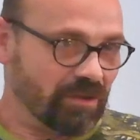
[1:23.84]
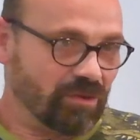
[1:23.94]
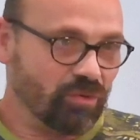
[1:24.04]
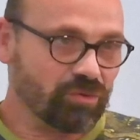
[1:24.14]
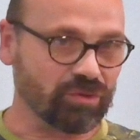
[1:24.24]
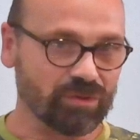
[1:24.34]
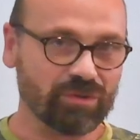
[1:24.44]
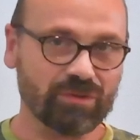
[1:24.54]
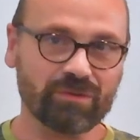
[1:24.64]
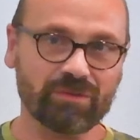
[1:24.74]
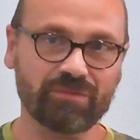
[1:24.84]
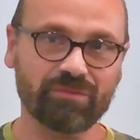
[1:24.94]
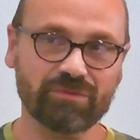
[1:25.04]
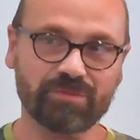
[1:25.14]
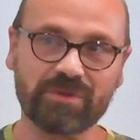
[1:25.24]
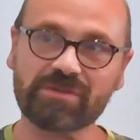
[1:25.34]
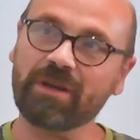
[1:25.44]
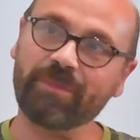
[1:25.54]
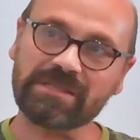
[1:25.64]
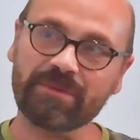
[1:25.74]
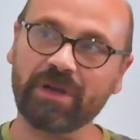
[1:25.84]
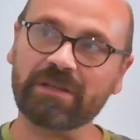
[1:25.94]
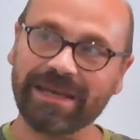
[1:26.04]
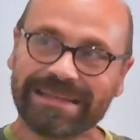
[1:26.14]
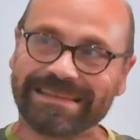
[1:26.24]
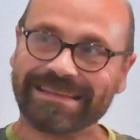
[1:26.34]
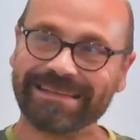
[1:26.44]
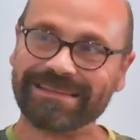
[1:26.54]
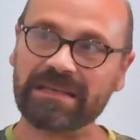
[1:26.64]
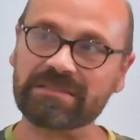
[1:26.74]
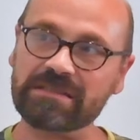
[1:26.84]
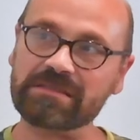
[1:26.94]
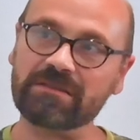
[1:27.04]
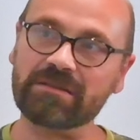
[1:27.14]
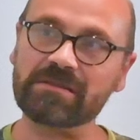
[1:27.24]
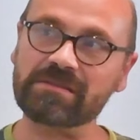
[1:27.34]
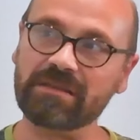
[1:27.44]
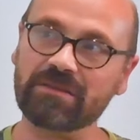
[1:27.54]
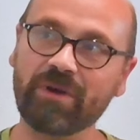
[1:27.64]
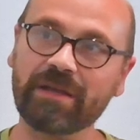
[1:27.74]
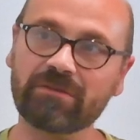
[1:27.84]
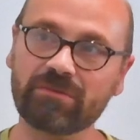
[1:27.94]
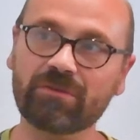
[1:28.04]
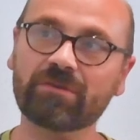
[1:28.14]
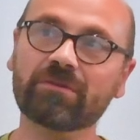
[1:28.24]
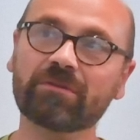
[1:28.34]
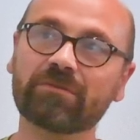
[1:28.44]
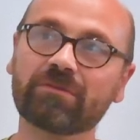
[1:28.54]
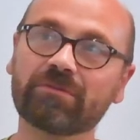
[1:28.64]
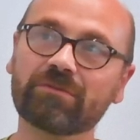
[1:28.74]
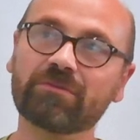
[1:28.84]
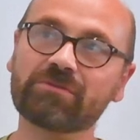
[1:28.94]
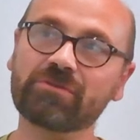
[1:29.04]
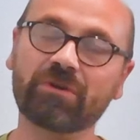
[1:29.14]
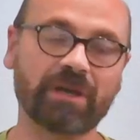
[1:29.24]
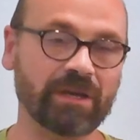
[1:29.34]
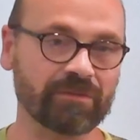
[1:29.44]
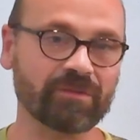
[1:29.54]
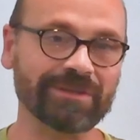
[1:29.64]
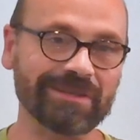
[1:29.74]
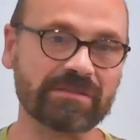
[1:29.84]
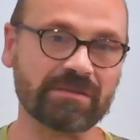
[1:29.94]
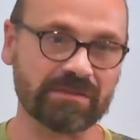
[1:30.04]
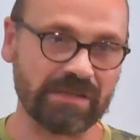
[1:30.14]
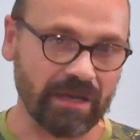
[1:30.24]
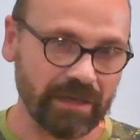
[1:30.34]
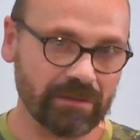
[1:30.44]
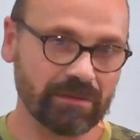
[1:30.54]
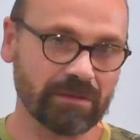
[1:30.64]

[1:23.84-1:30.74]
Donc, euh, je pense que la principale qualité d'un artiste, euh, ça doit être de, de se réinventer sans arrêt.